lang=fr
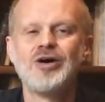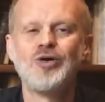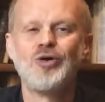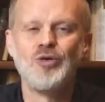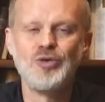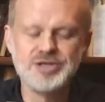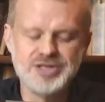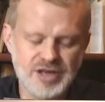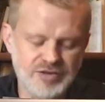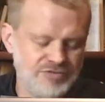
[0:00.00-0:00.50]

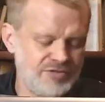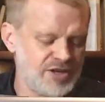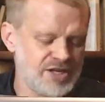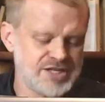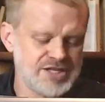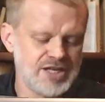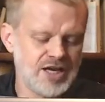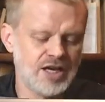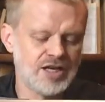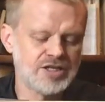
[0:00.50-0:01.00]
aux
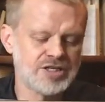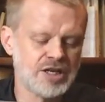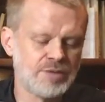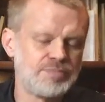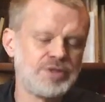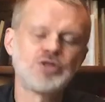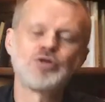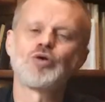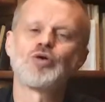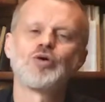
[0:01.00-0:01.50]
Éphésiens
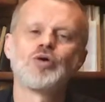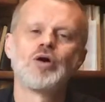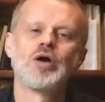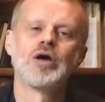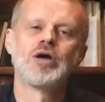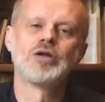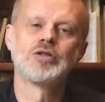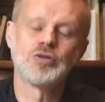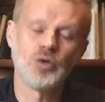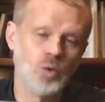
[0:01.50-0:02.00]
chapitre
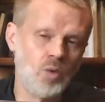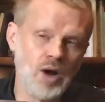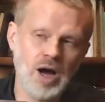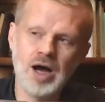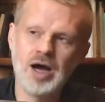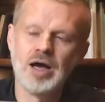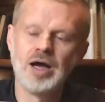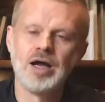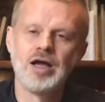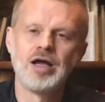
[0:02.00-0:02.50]

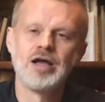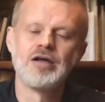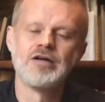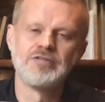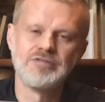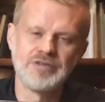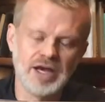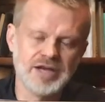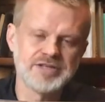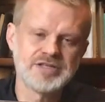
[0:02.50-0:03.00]
3
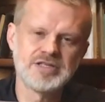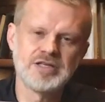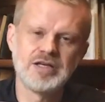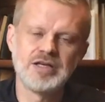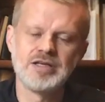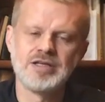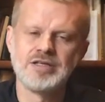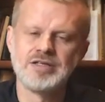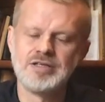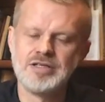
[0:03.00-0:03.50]

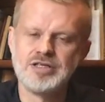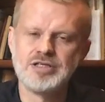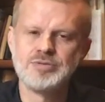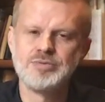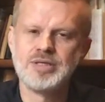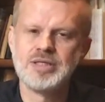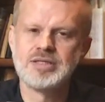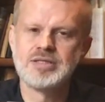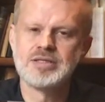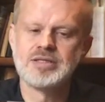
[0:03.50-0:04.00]
versets
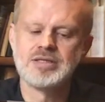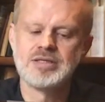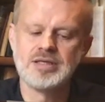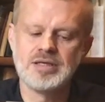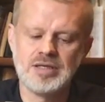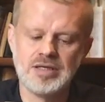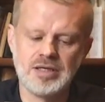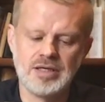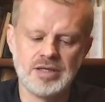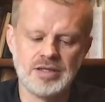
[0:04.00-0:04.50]
18
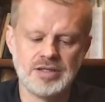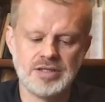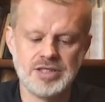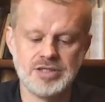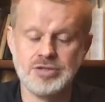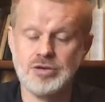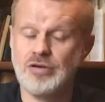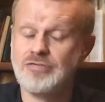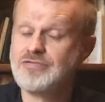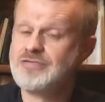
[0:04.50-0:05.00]
et
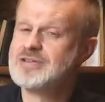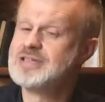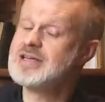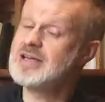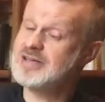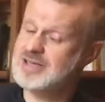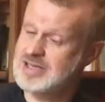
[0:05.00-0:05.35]
19. C'est